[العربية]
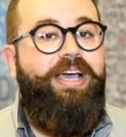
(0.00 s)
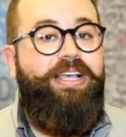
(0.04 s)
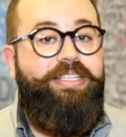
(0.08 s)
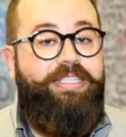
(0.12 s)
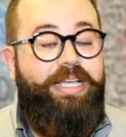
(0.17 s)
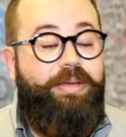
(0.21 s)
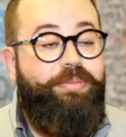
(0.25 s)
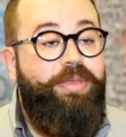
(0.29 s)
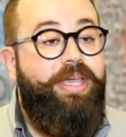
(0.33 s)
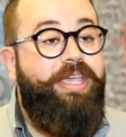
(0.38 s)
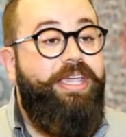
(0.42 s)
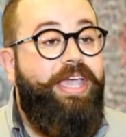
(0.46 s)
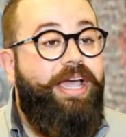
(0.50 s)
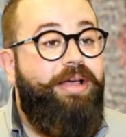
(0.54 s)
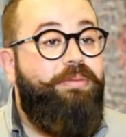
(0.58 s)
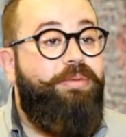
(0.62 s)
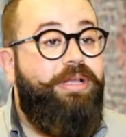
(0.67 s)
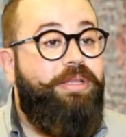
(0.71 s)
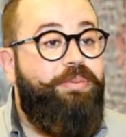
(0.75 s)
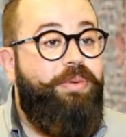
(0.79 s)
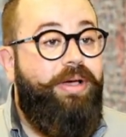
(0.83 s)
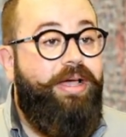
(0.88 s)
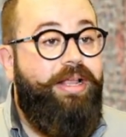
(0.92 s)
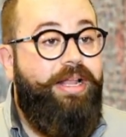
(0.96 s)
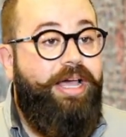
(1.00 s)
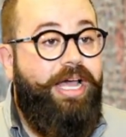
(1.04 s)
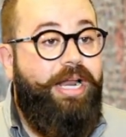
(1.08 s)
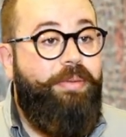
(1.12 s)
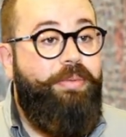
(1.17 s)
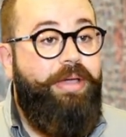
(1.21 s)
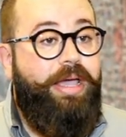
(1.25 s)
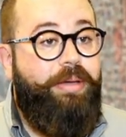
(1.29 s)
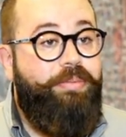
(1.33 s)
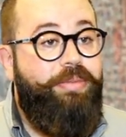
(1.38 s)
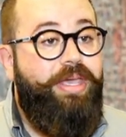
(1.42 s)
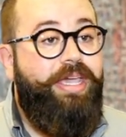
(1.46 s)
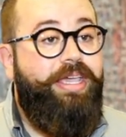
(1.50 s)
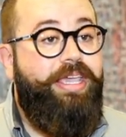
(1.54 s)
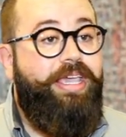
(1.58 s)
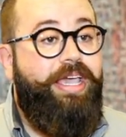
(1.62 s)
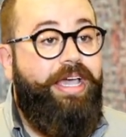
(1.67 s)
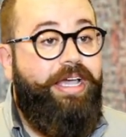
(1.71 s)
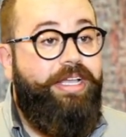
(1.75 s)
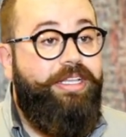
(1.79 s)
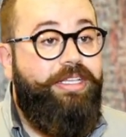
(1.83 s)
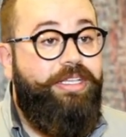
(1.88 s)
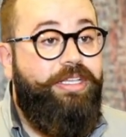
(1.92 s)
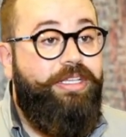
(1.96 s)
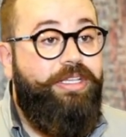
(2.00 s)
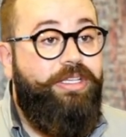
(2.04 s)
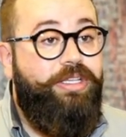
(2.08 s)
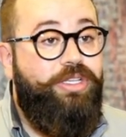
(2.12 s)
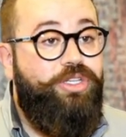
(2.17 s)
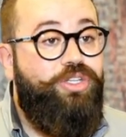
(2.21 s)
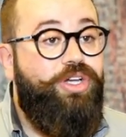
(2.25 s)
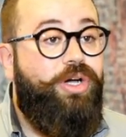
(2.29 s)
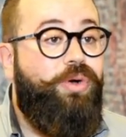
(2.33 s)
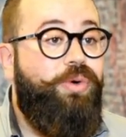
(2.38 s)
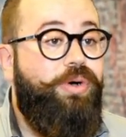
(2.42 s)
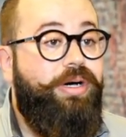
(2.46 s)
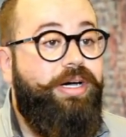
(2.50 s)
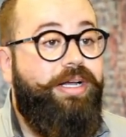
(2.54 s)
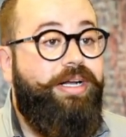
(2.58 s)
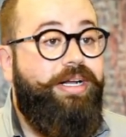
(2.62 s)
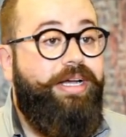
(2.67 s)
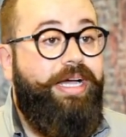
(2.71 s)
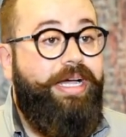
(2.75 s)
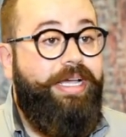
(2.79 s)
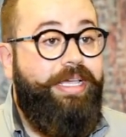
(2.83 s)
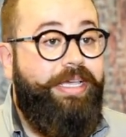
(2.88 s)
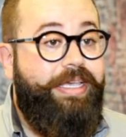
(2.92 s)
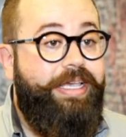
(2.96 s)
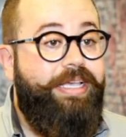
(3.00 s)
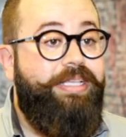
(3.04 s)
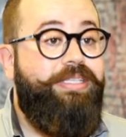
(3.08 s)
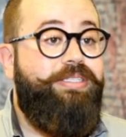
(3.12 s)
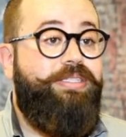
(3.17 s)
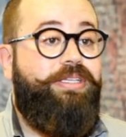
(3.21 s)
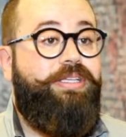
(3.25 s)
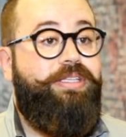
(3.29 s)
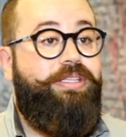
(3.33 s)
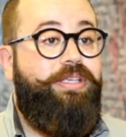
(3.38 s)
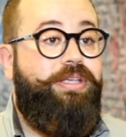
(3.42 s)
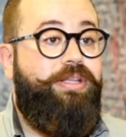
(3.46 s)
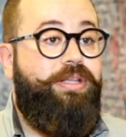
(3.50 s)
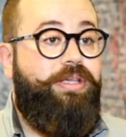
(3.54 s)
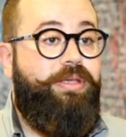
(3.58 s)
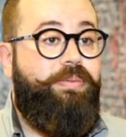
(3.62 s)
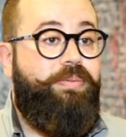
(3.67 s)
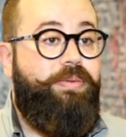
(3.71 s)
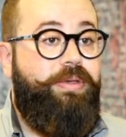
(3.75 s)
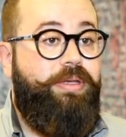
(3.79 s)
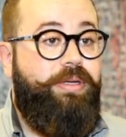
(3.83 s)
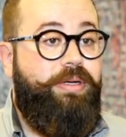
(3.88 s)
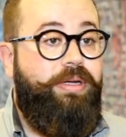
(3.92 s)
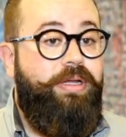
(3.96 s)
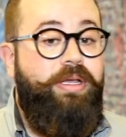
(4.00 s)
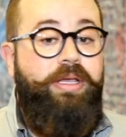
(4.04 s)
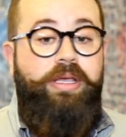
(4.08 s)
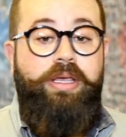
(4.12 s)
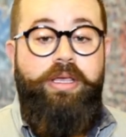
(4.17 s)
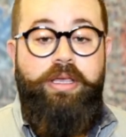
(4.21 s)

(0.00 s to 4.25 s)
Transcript: اذا عم نحكي عن المطبخ العربي عم نحكي عن جوهره عن كنز كتير كبير